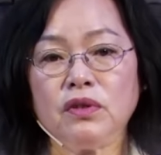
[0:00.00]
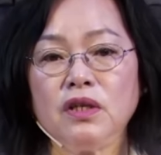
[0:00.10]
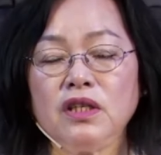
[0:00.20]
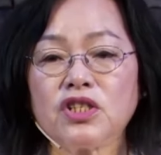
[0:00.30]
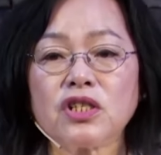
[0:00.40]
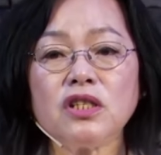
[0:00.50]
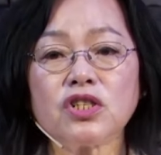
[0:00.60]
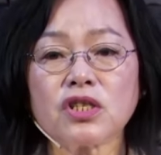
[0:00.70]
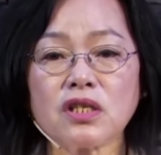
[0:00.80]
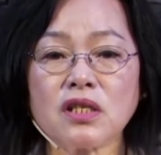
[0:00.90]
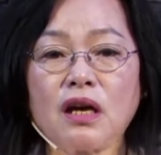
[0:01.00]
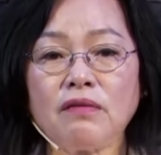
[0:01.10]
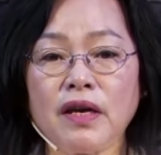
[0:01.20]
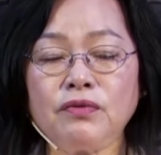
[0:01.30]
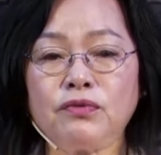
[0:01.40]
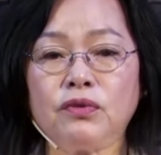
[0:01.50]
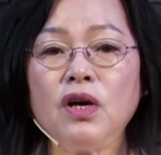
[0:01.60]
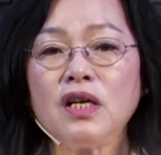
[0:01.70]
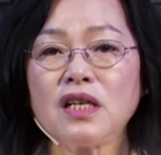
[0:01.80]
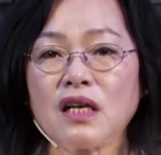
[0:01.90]
你是以世上为福，
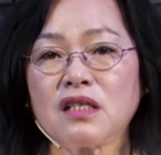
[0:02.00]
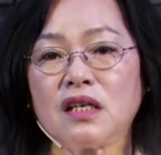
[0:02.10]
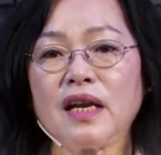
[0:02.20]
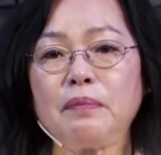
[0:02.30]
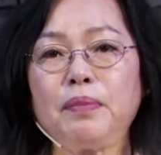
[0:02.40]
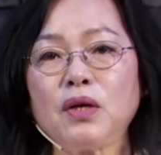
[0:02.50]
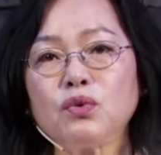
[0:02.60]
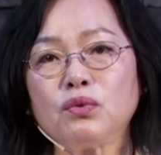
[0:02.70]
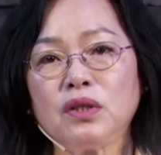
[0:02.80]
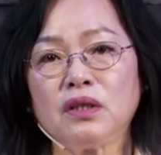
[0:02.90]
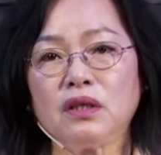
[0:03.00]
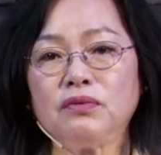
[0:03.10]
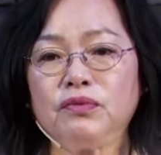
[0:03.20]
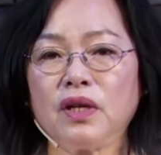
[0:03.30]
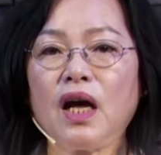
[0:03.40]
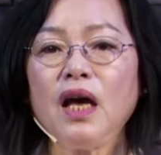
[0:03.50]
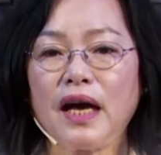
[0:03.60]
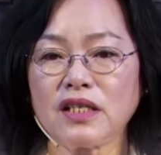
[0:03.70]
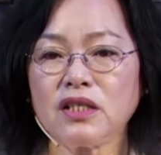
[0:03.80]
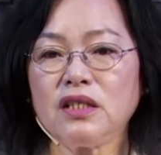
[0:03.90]
让神来帮助你得福呢，
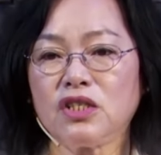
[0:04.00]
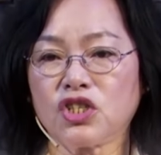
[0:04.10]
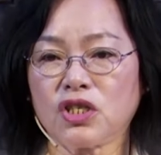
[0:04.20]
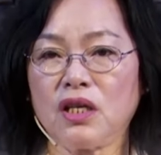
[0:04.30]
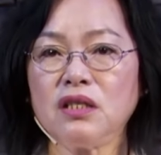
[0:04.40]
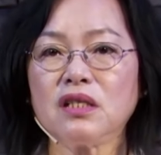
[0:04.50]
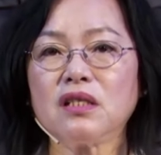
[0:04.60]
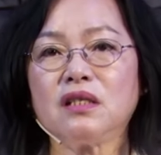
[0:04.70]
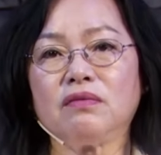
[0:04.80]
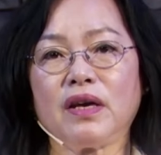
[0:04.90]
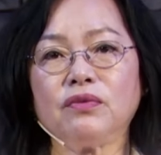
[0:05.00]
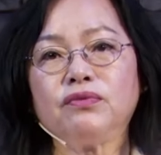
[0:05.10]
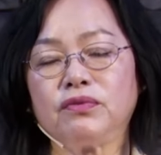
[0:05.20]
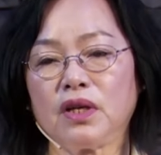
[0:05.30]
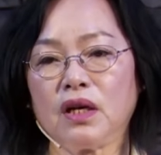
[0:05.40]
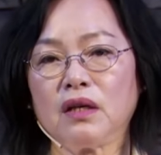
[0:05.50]
还是以神自己为福呢？